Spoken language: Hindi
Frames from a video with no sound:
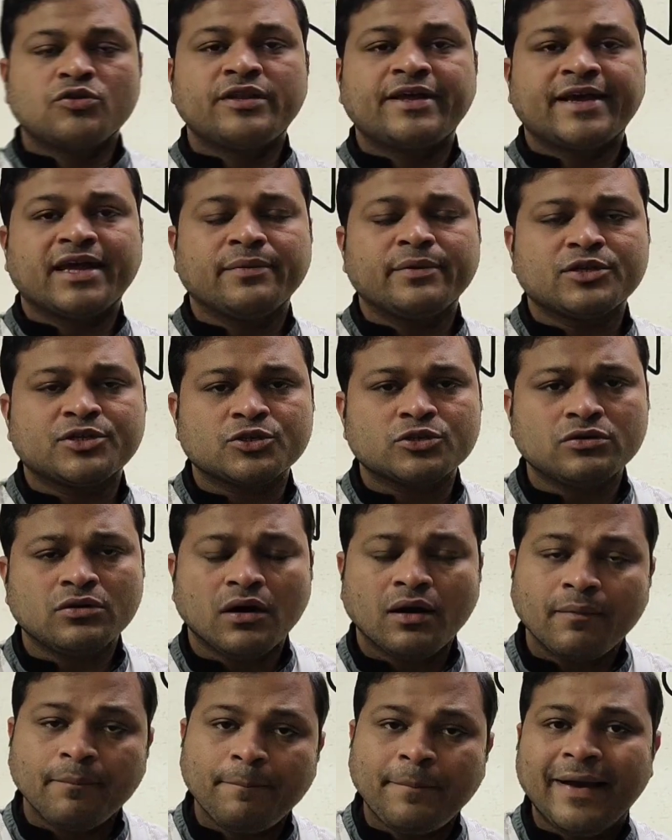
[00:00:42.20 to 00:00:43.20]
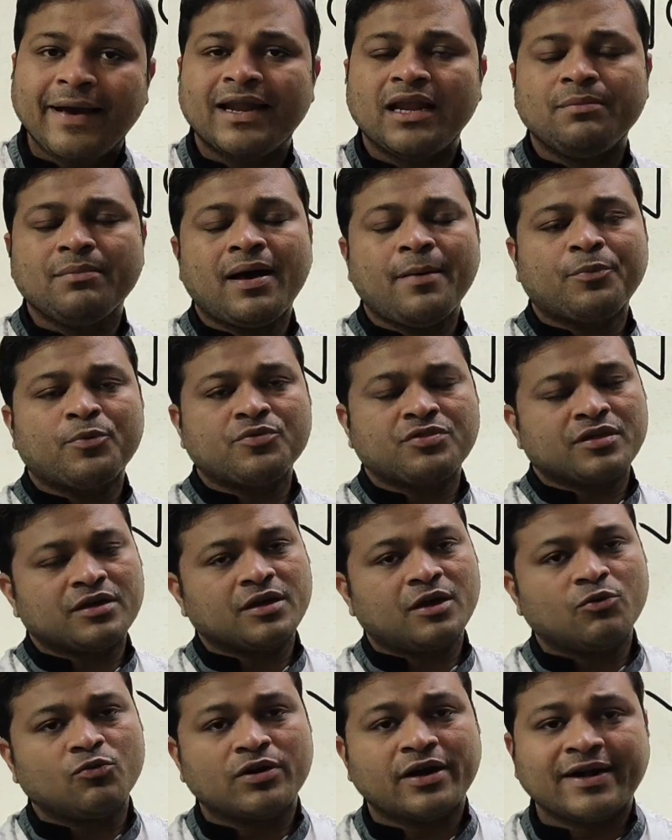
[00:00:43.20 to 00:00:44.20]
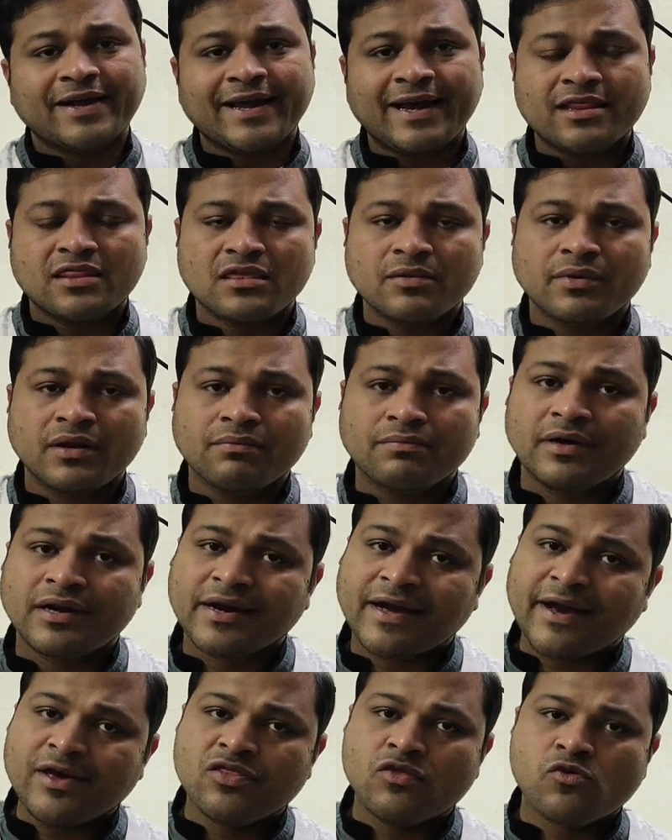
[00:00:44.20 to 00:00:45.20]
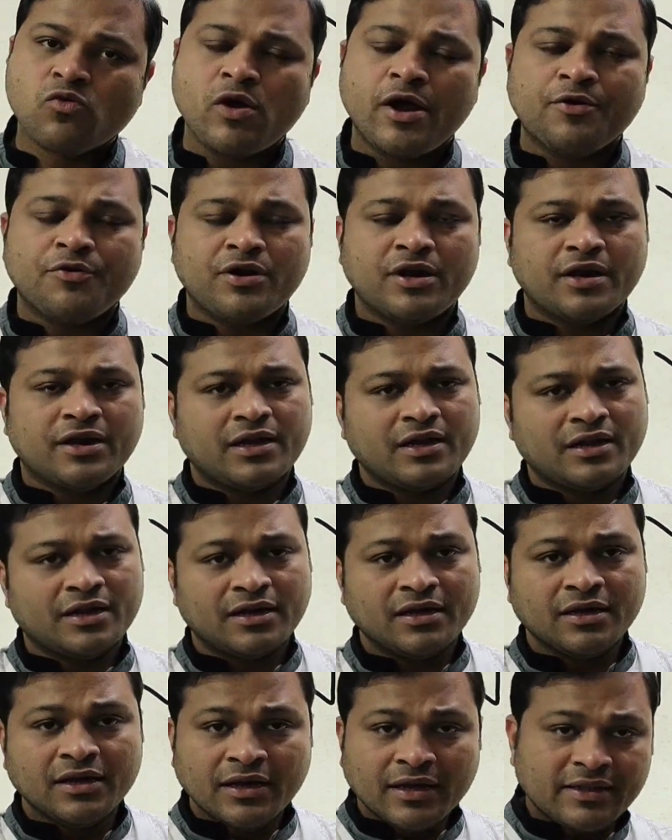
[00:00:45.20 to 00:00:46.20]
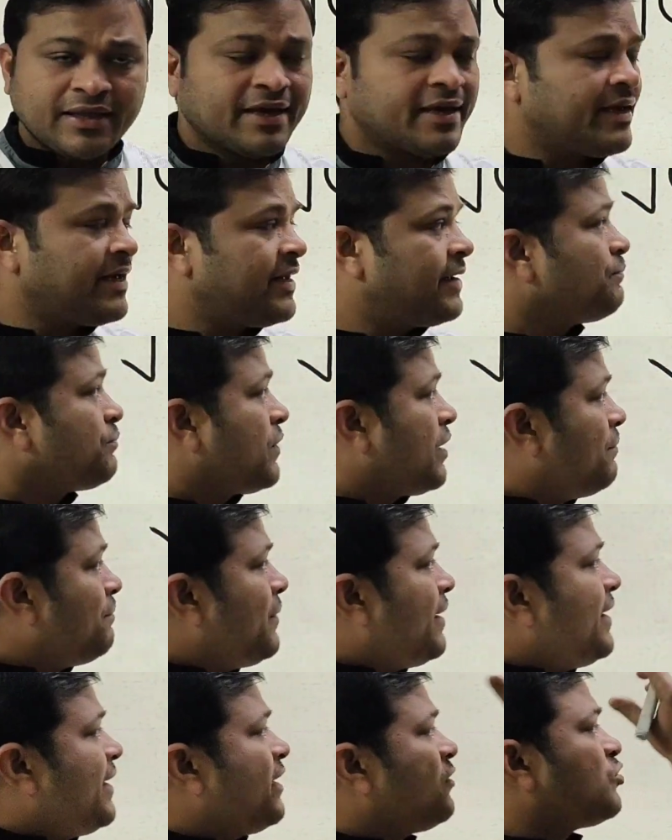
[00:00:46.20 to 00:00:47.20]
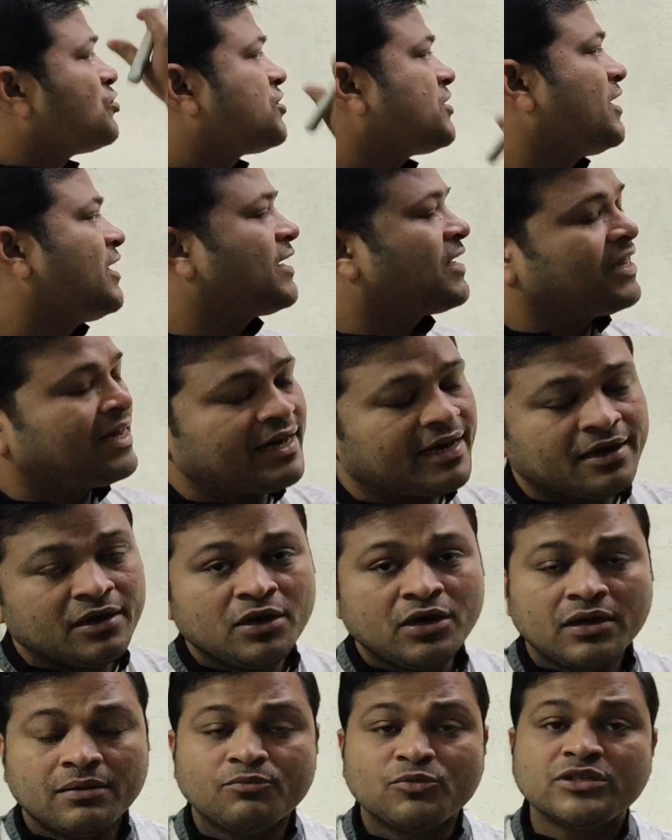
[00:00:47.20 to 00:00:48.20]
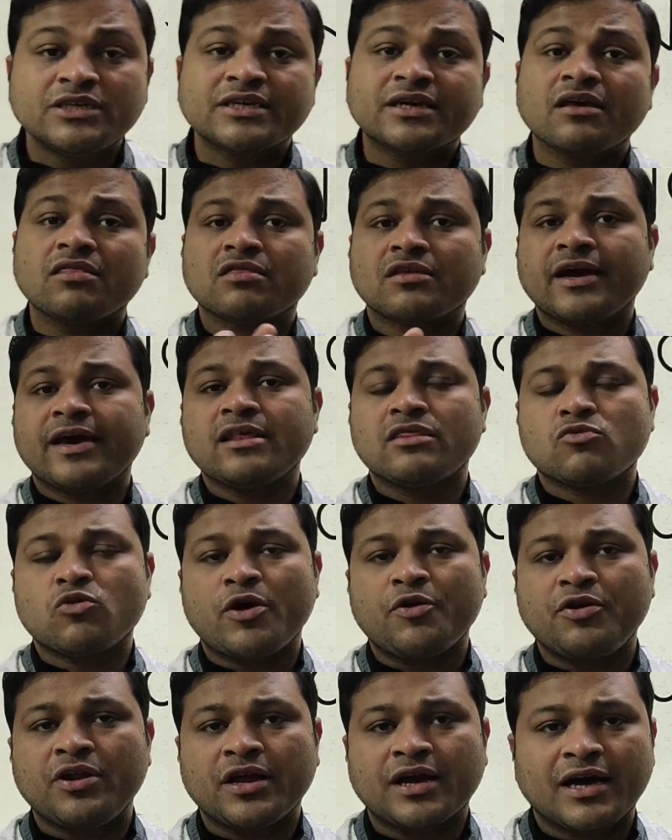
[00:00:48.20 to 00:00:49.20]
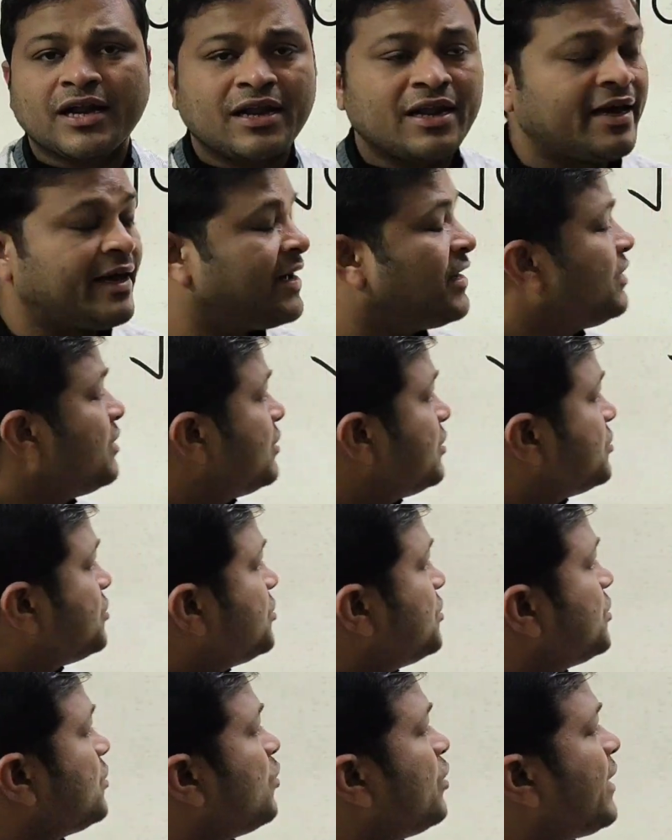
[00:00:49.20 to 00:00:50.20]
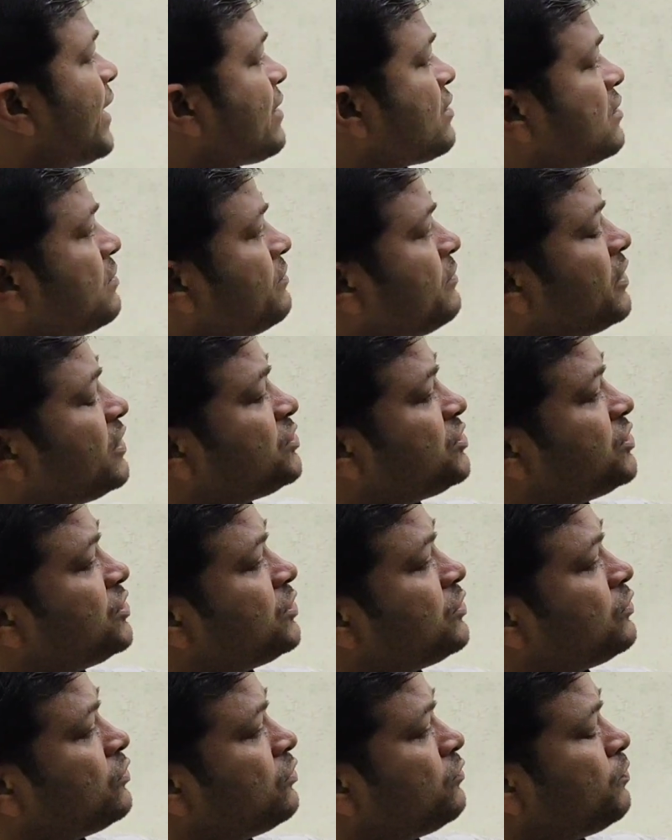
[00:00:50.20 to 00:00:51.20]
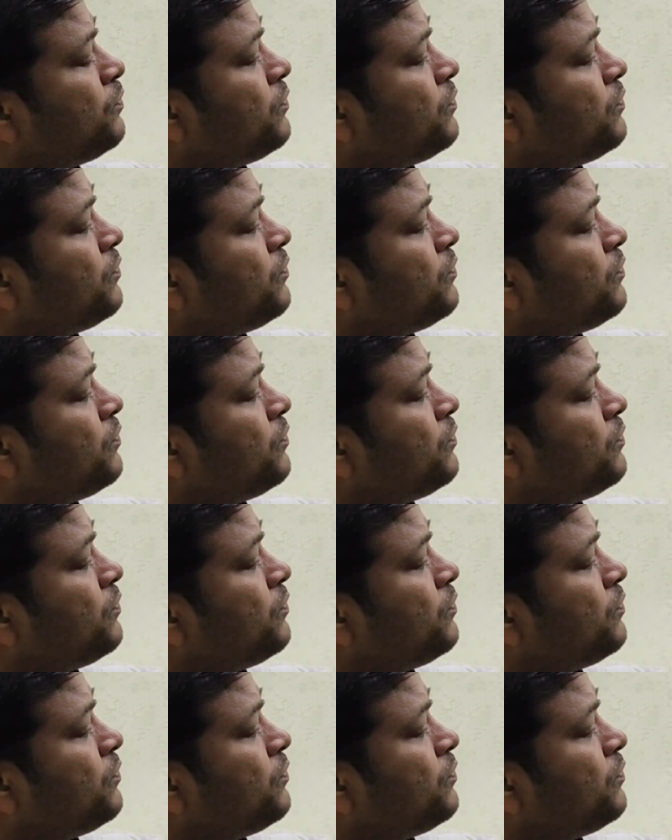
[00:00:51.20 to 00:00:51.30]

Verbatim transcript: तो देखिए बच्चों पहले मैं आपको सिखाऊंगा डेसिमल नंबर का स्क्वायर रूट निकालना देखिए मैंने क्वेश्चन लिखा है मुझे किसका स्क्वायर रूट निकालना है जीरो डेसिमल जीरो